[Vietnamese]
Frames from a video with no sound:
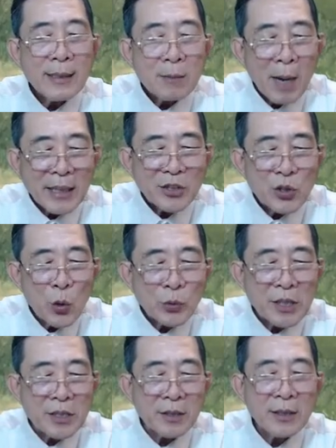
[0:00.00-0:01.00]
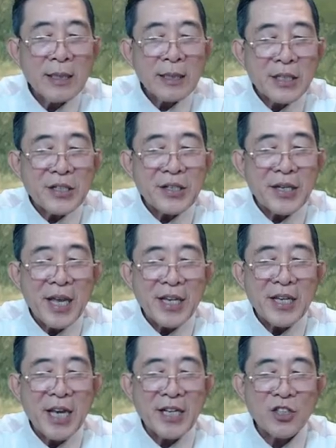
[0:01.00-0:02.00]
Bạch vô thường cười hì
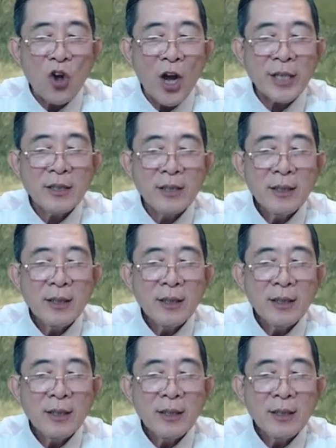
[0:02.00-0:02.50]
hì nói,